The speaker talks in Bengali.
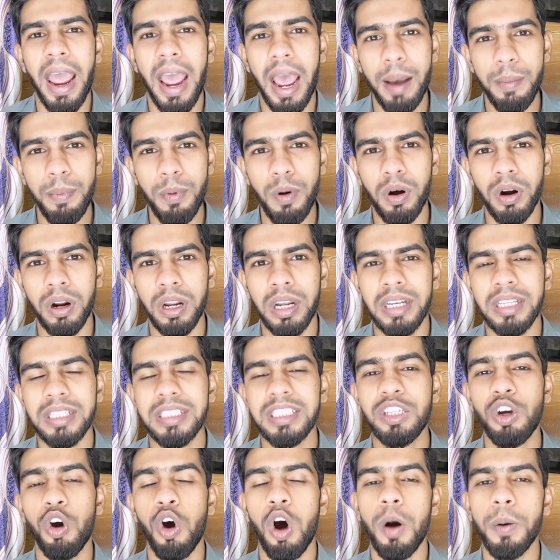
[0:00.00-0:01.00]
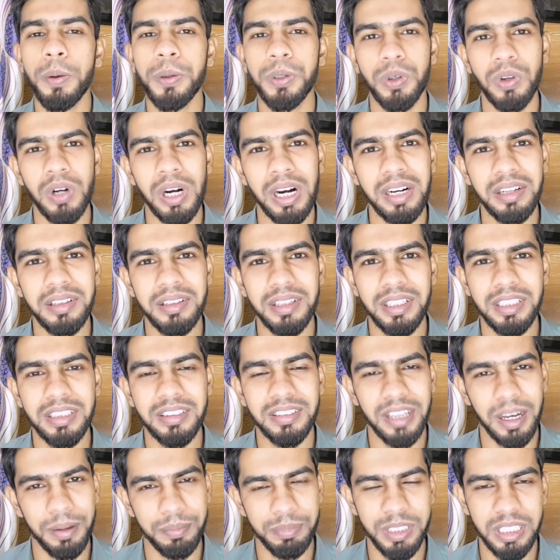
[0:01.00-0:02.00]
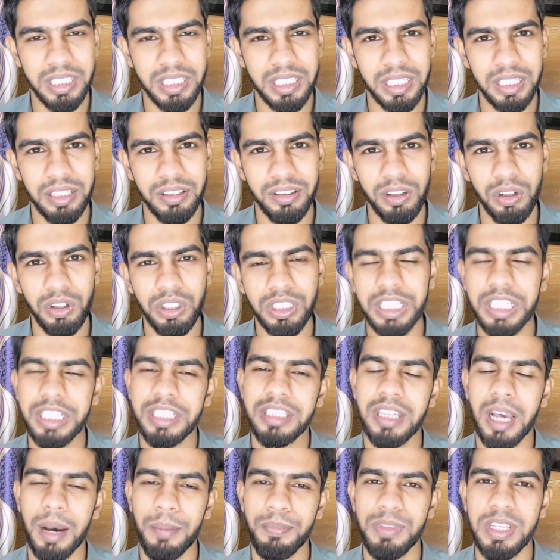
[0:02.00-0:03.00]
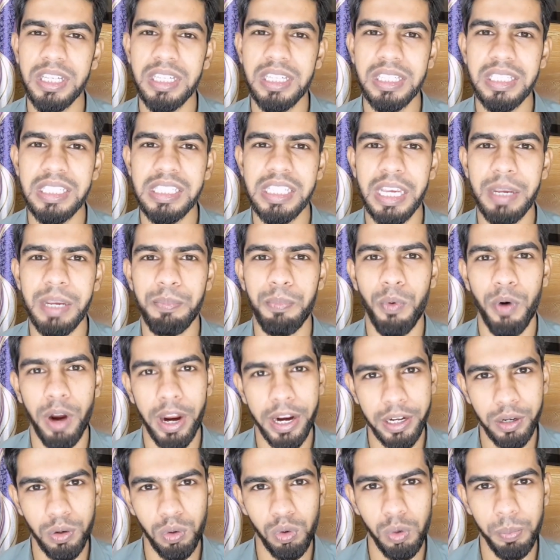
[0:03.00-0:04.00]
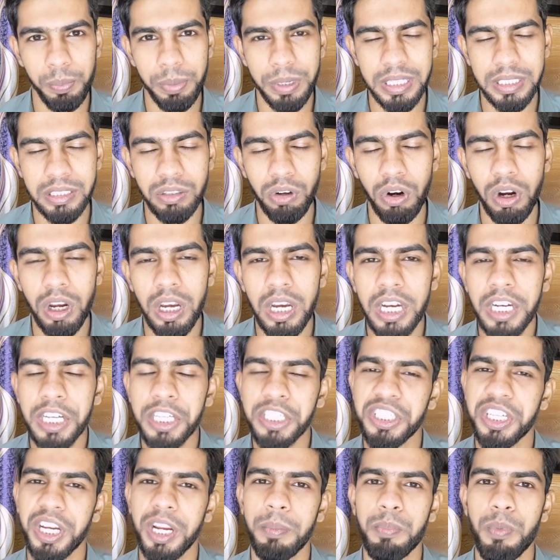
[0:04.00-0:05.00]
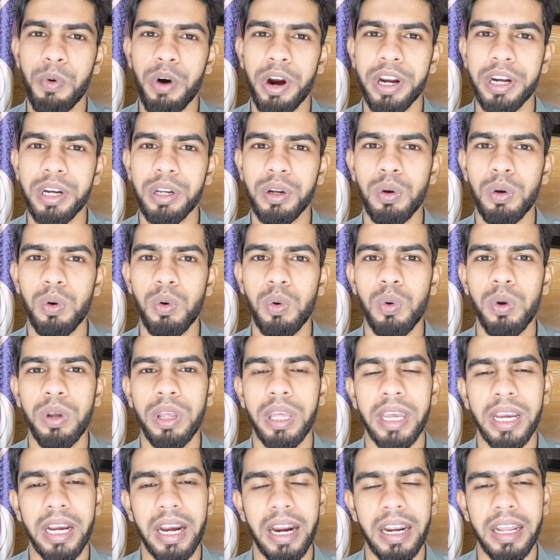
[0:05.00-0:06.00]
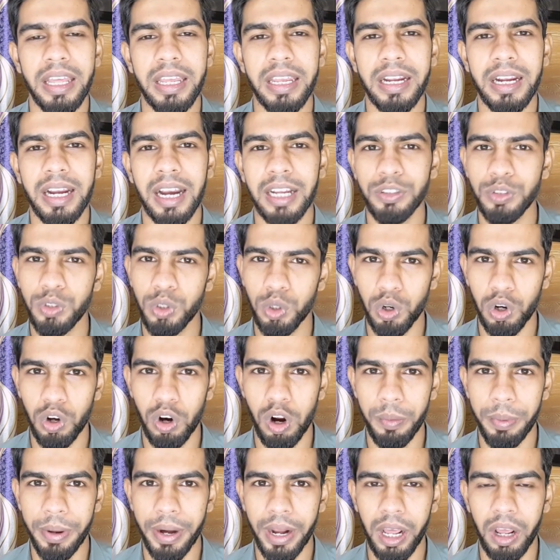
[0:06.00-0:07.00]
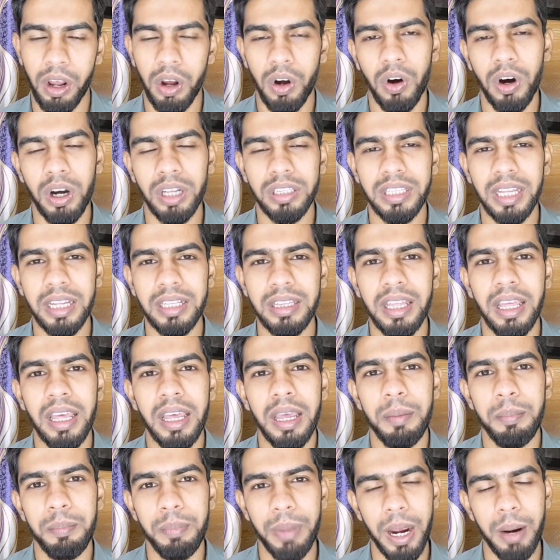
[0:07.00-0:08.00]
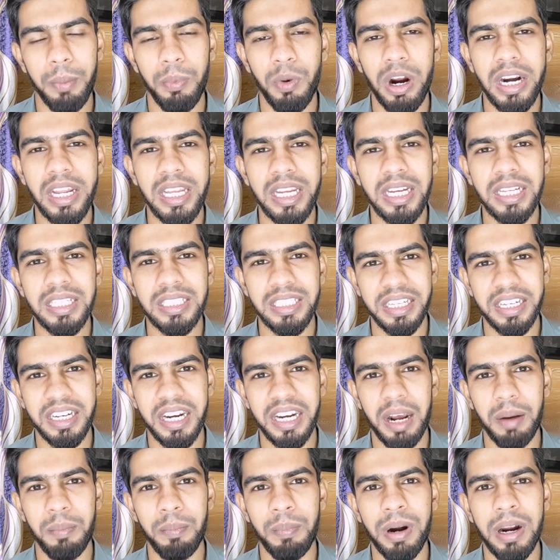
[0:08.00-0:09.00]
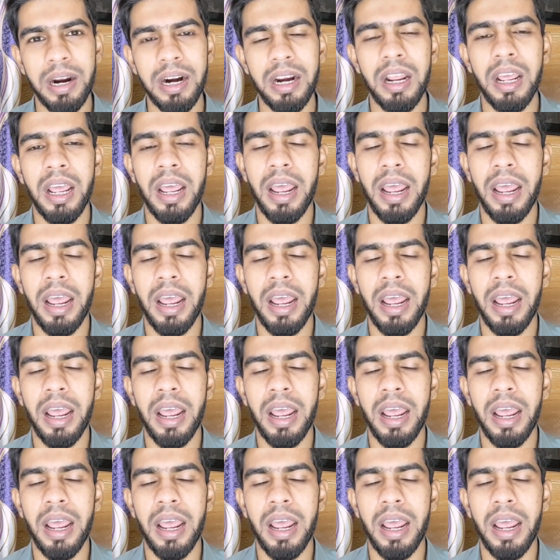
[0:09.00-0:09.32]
এবং যে অপশনাল যে সাবজেক্টটা ছিল সেই সাবজেক্টের যে পয়েন্টগুলো পেয়েছ সেই পয়েন্টগুলো এখানে কার্যকর হবে না অর্থাৎ ব্যবহারিকের যে নাম্বার